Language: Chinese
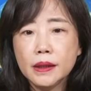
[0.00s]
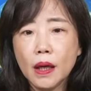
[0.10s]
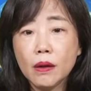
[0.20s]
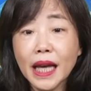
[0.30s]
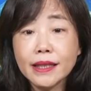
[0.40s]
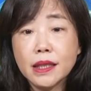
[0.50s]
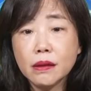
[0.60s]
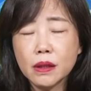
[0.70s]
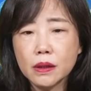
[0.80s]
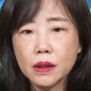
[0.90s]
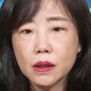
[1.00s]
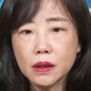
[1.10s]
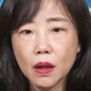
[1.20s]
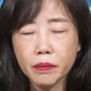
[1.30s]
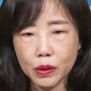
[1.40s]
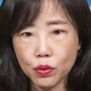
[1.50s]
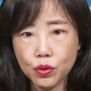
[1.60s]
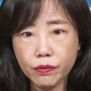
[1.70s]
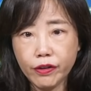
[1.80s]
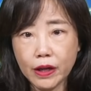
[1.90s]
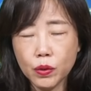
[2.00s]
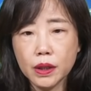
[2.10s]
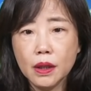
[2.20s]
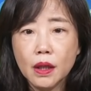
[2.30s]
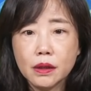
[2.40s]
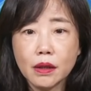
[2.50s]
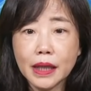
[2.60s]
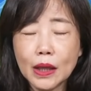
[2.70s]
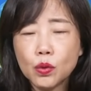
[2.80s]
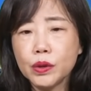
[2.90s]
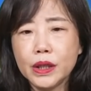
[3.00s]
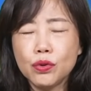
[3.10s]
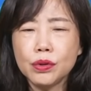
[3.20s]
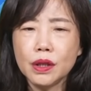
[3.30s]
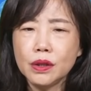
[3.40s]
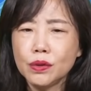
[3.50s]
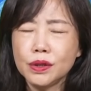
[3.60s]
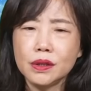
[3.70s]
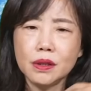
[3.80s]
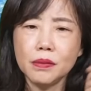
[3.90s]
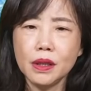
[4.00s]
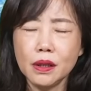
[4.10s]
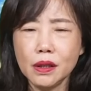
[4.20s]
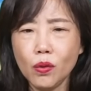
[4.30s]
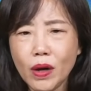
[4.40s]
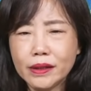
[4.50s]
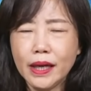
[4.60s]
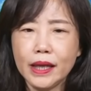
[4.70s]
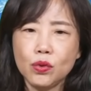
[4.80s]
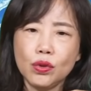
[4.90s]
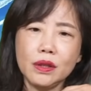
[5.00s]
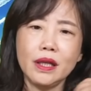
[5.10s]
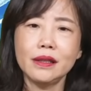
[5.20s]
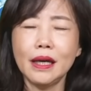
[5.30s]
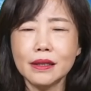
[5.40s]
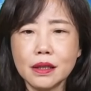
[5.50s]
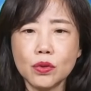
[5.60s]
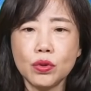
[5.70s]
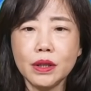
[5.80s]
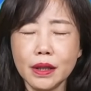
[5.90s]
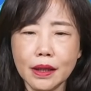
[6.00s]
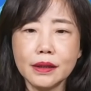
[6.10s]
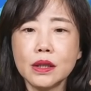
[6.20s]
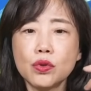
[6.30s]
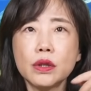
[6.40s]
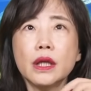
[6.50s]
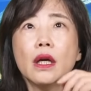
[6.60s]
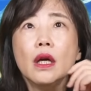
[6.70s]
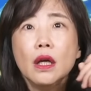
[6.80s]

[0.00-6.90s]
然后赖清德呢到美国去访问，然后大陆连续的又是什么呃环台军演啊，这个军演啊那个军演，